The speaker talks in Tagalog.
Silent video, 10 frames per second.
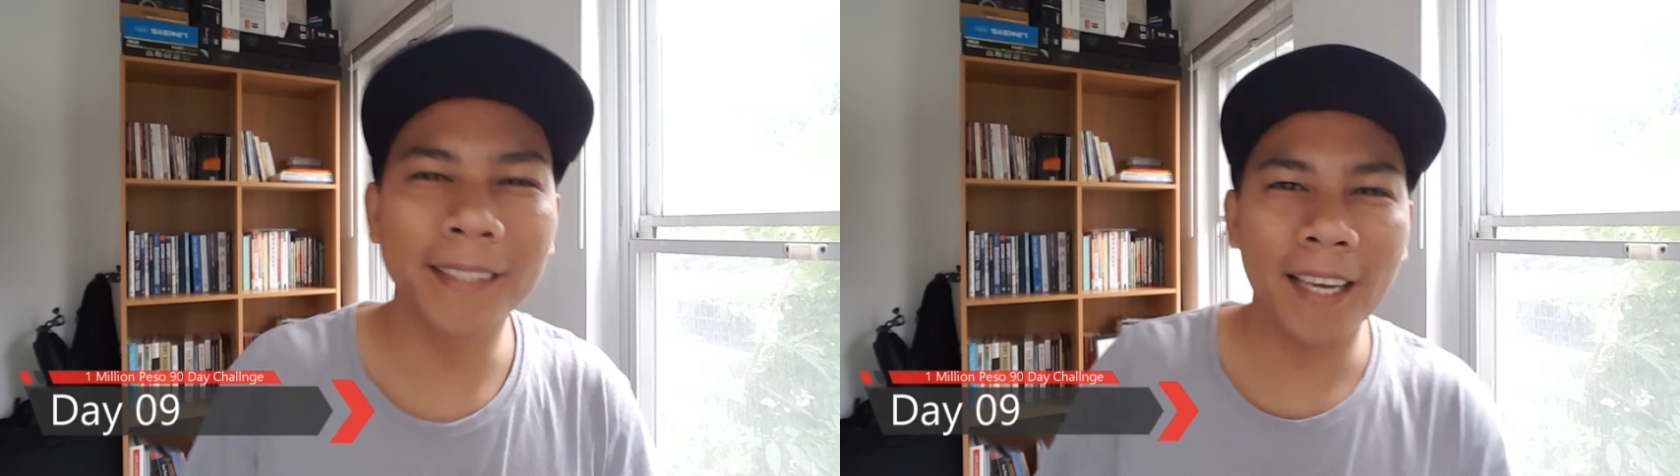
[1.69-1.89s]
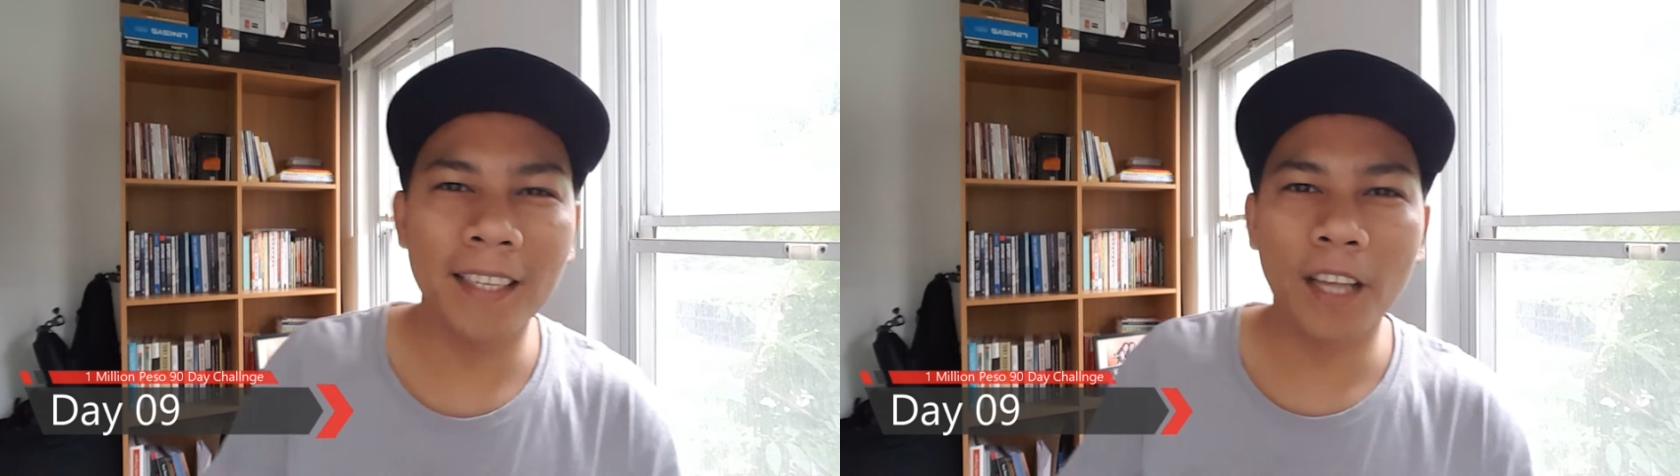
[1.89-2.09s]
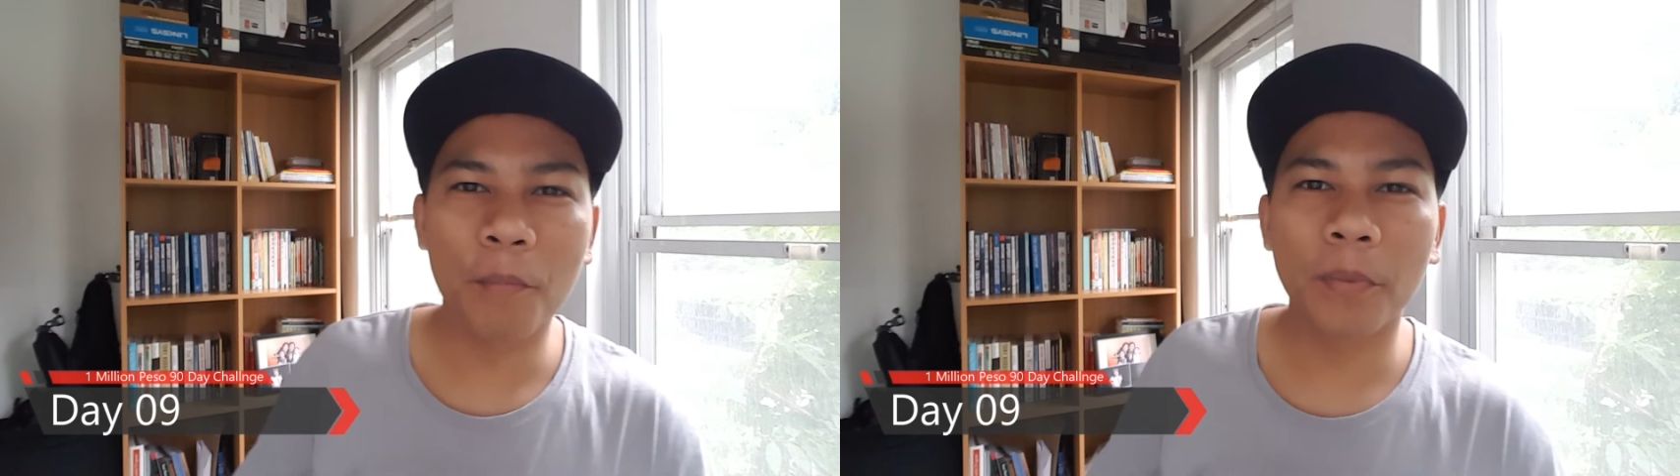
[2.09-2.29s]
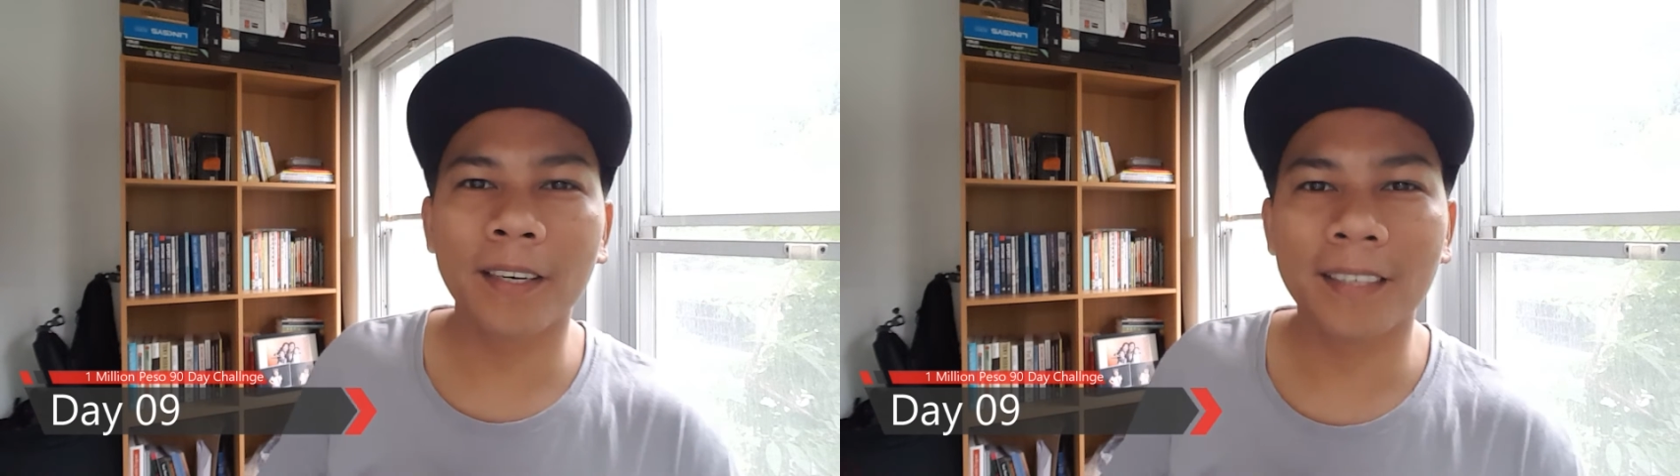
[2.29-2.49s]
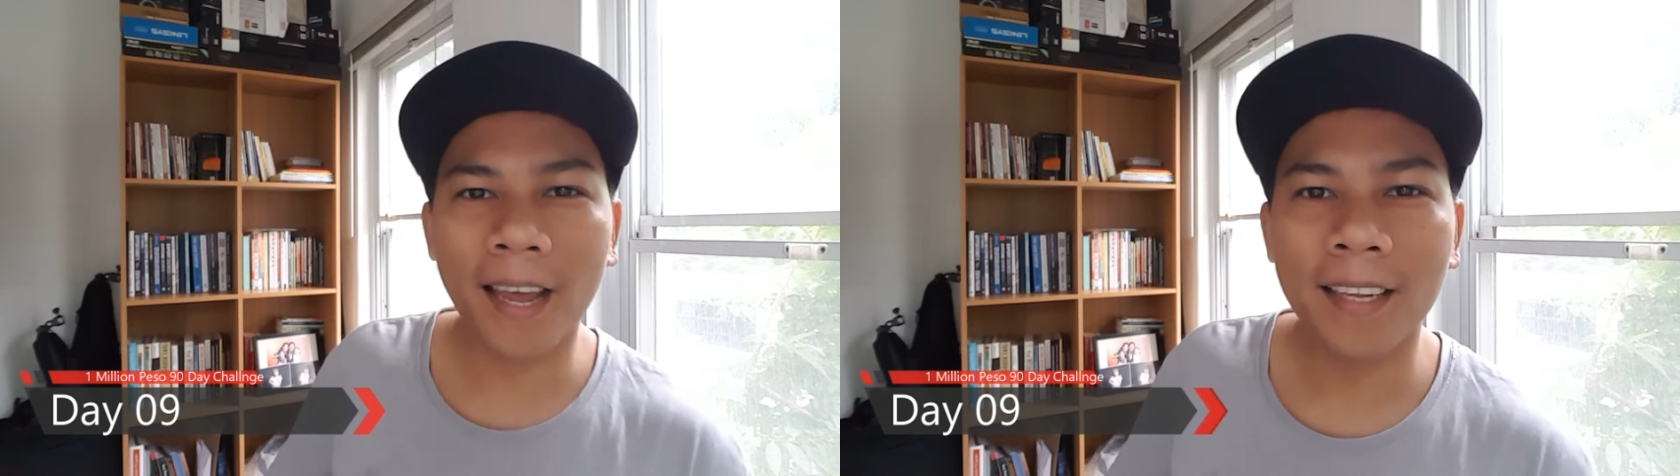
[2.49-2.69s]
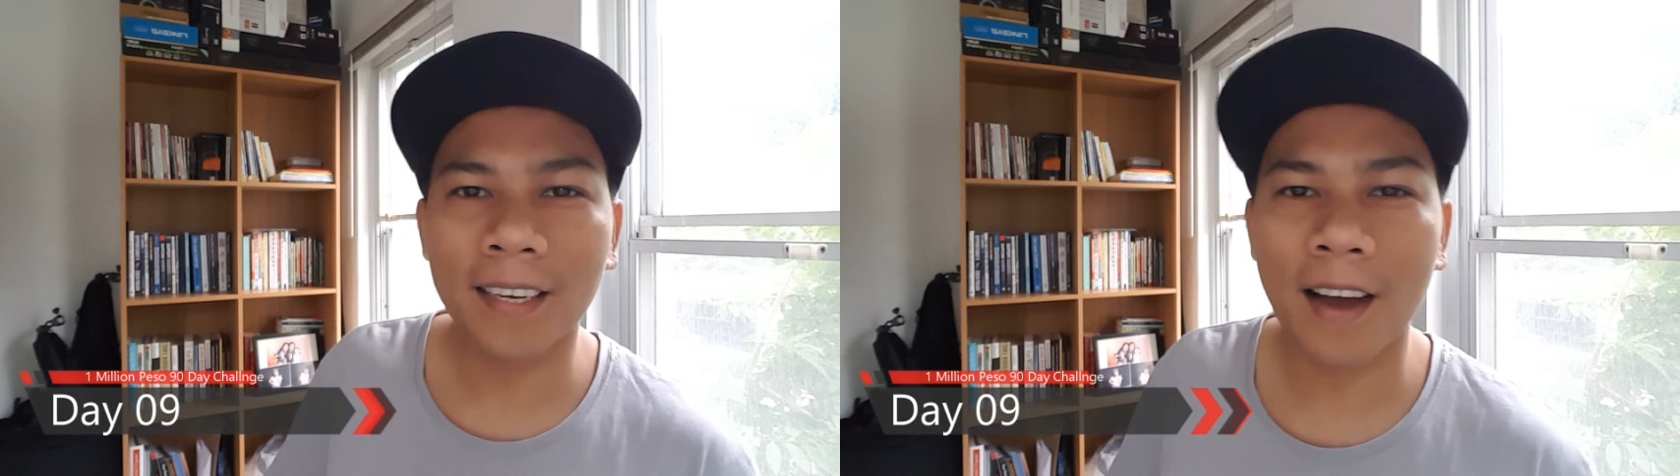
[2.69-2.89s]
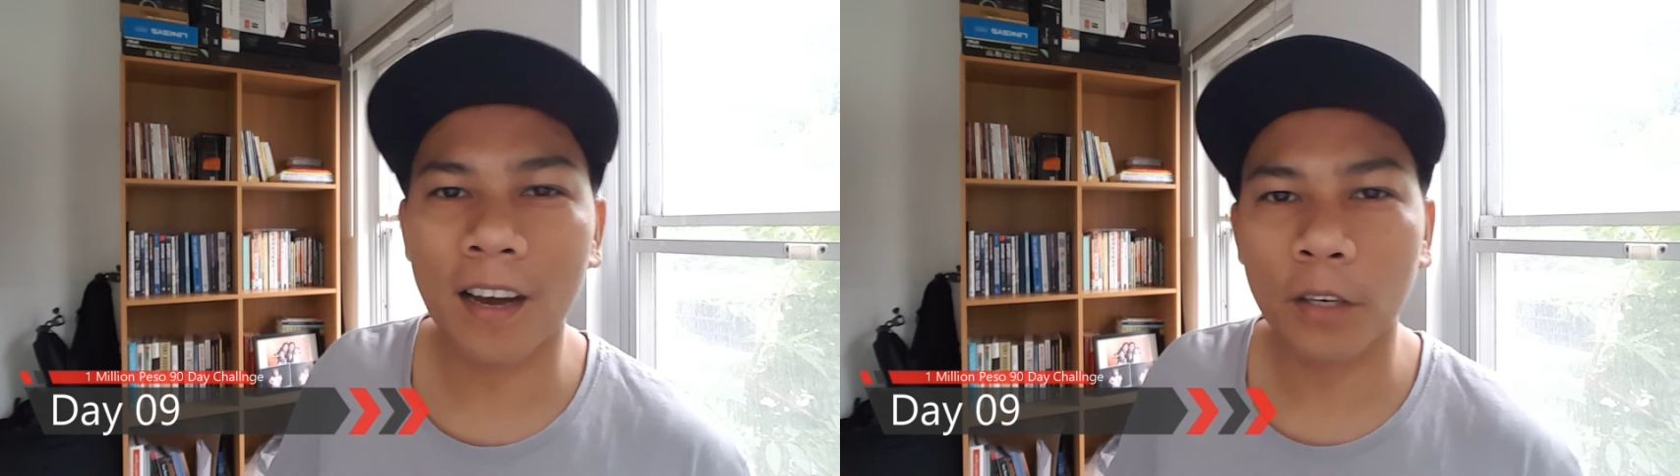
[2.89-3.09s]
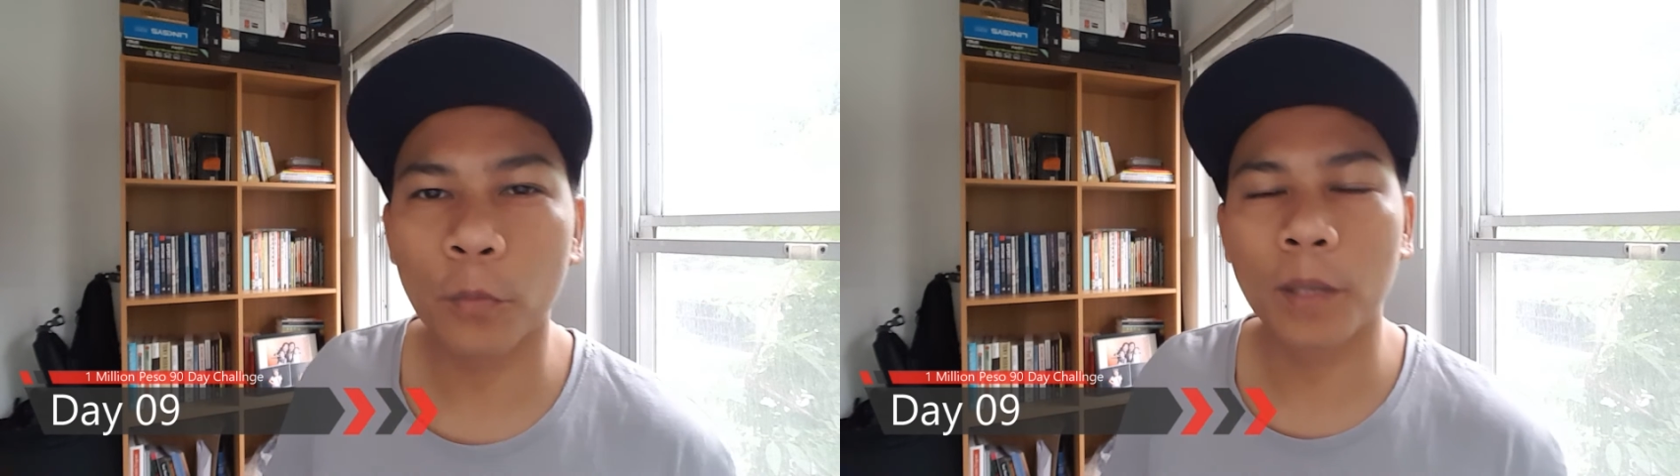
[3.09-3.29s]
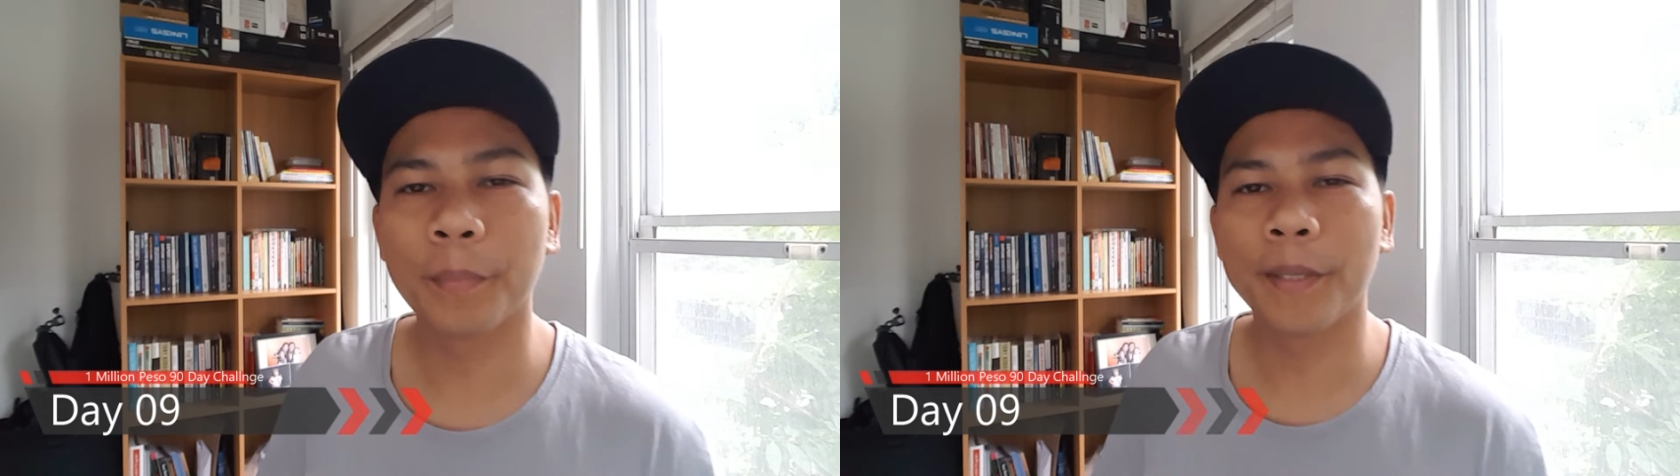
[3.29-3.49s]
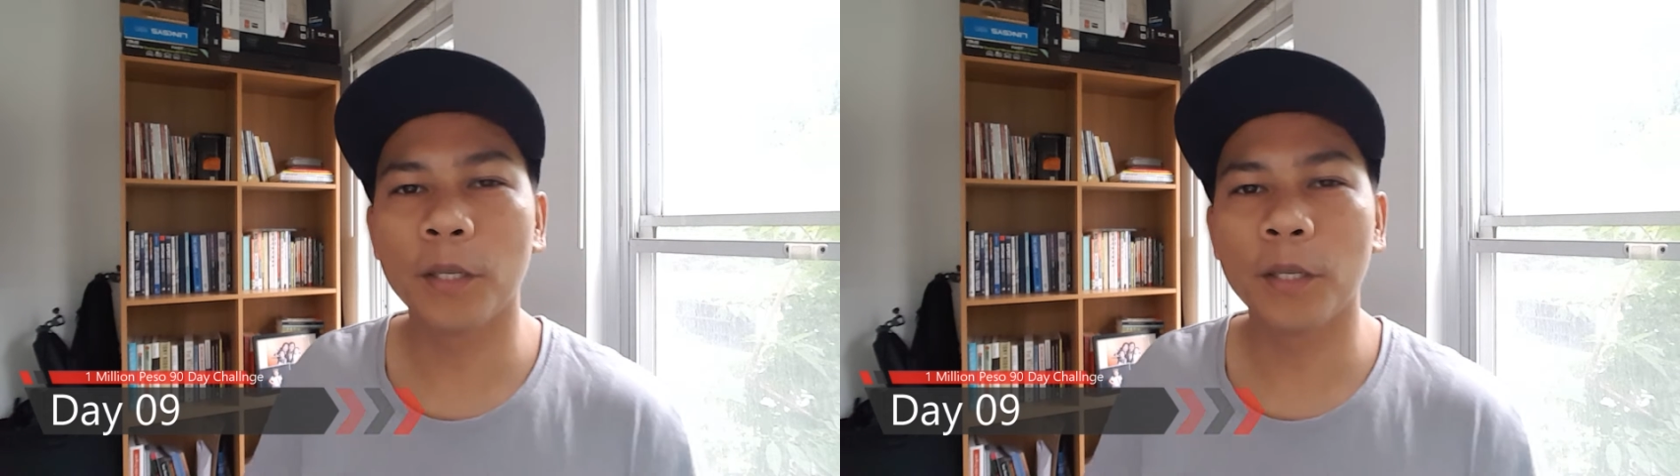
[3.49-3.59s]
day number 9 ng aking 1